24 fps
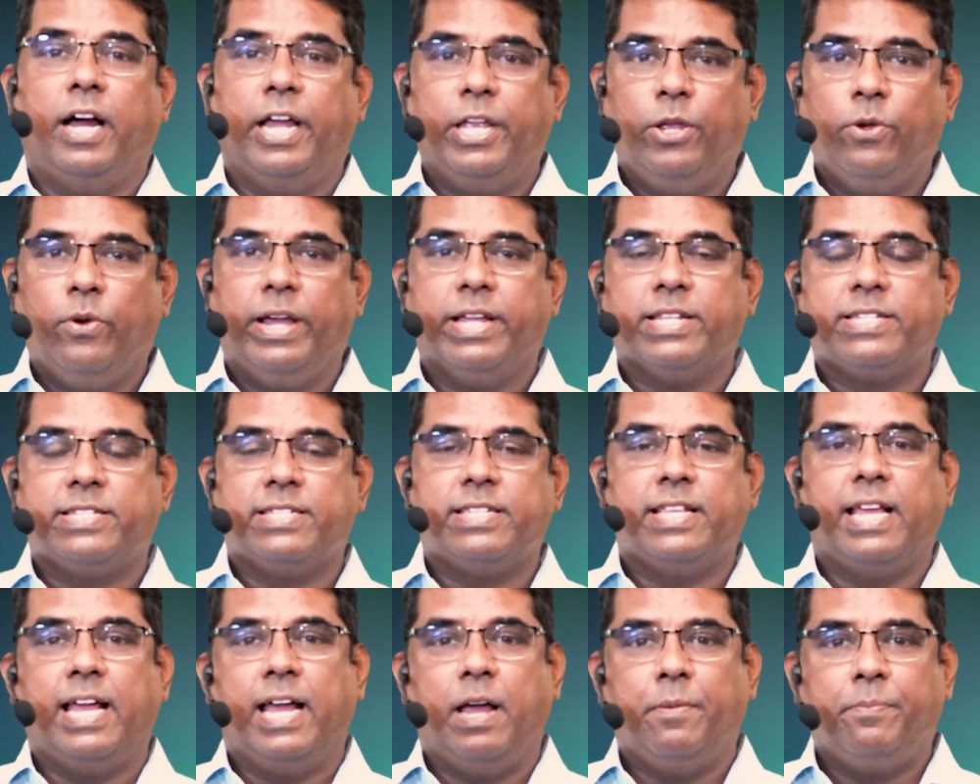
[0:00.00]
ஐஓஎஸ்
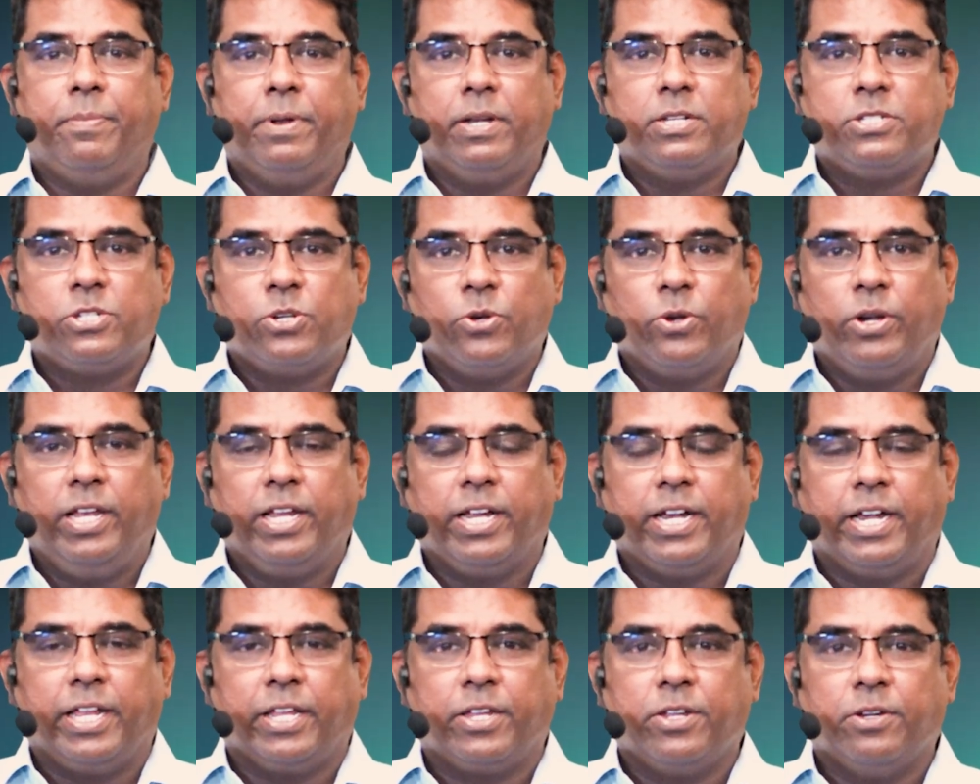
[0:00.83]
ஆப்பிள்
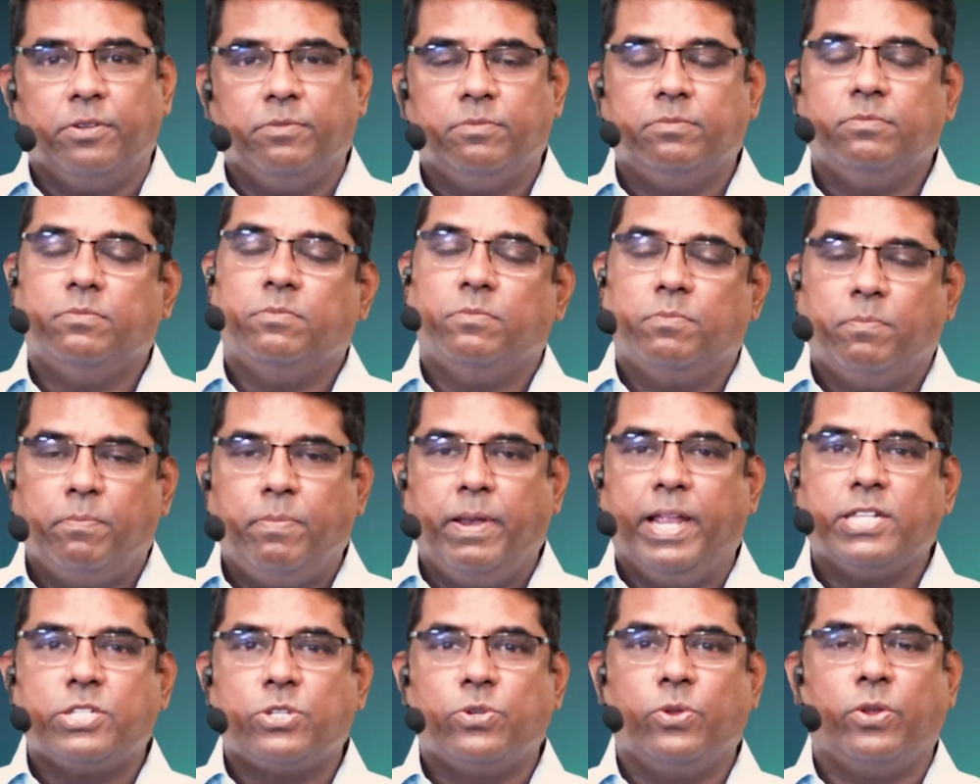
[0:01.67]
ஸ்டோர்லேயும் கிடைக்கும்
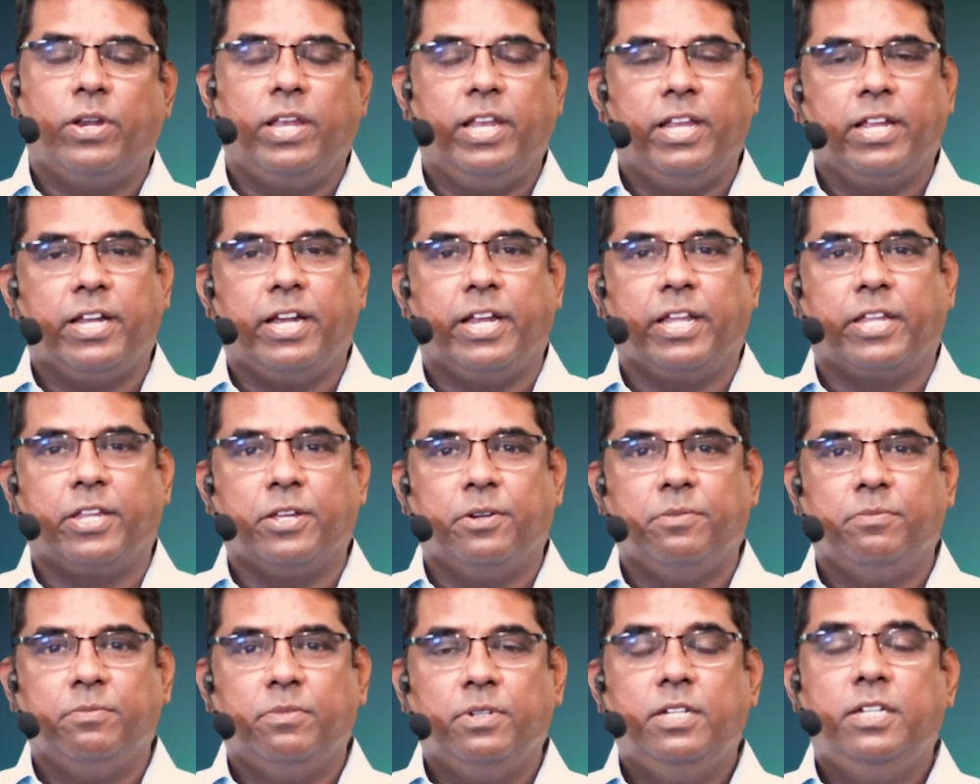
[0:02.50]
ப்ளே ஸ்டோர்லேயும்
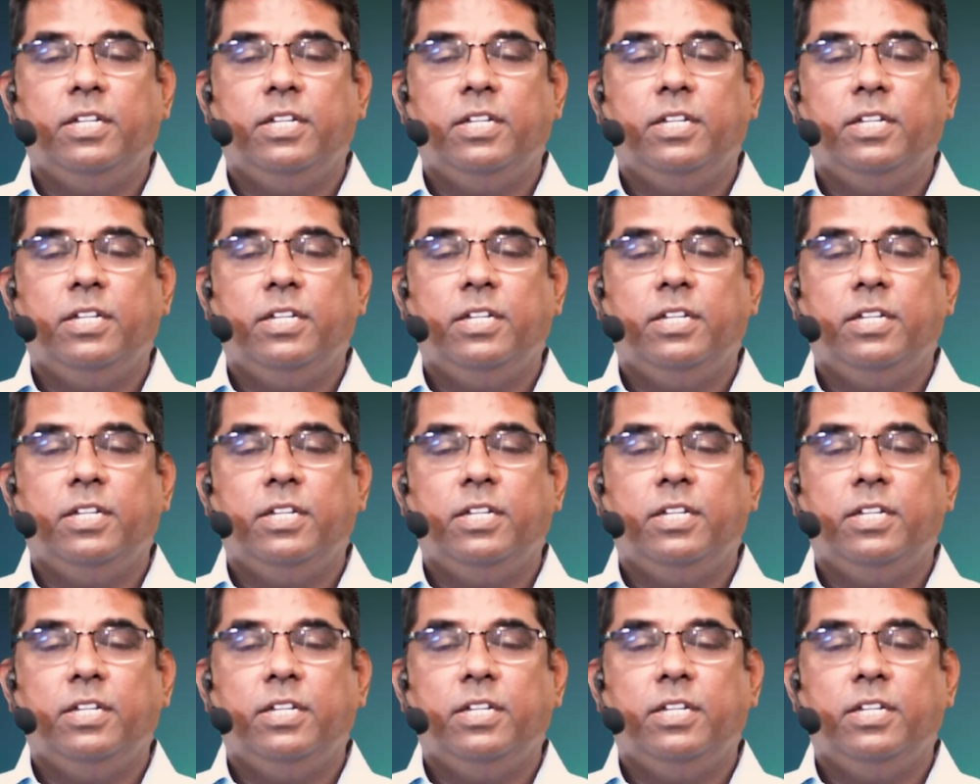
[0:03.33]
கிடைக்கும்